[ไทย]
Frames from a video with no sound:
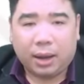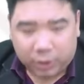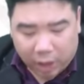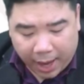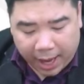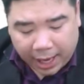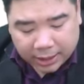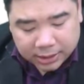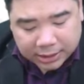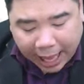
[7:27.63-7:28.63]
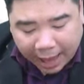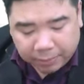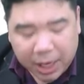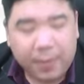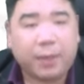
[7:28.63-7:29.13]
ต่อไปฮะสาม
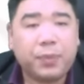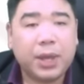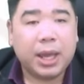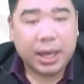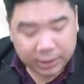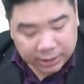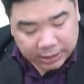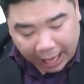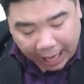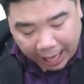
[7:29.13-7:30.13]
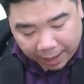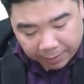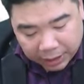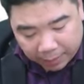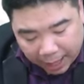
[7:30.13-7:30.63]
ได้ไหมสาม
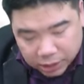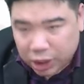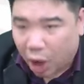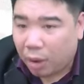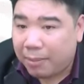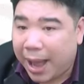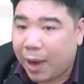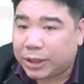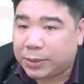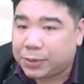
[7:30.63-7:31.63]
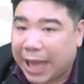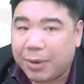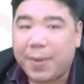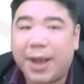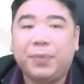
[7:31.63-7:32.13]
กำลังสองมากกว่าสิบสาม
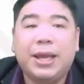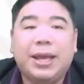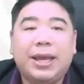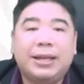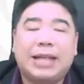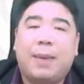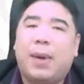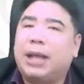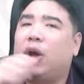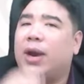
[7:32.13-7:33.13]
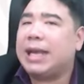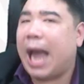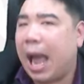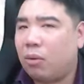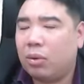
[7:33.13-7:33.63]
ได้ไหมสามกำลังสองได้
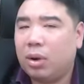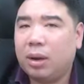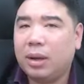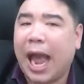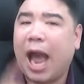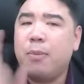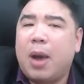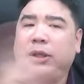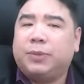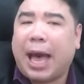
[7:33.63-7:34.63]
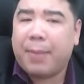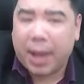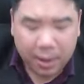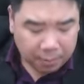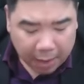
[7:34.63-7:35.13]
เก้าเก้ามากกว่าสิบสามไหม
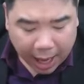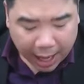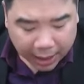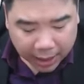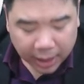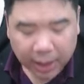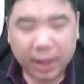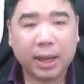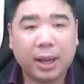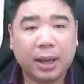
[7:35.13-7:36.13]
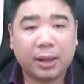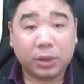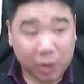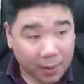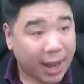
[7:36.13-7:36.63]
ไม่
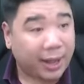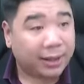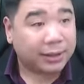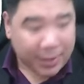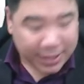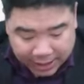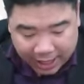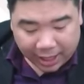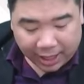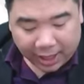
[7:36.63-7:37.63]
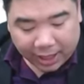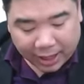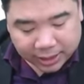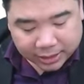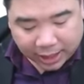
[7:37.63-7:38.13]
ต่อไหมต่อไปสี่
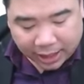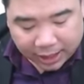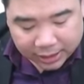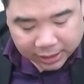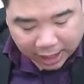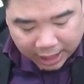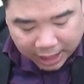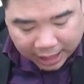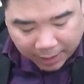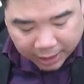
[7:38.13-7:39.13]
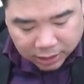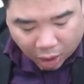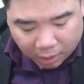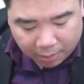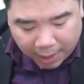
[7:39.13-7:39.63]
สี่สี่กำลังส
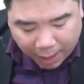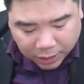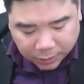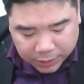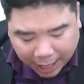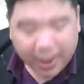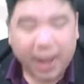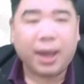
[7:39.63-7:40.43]
องมากกว่าสิบสามไหม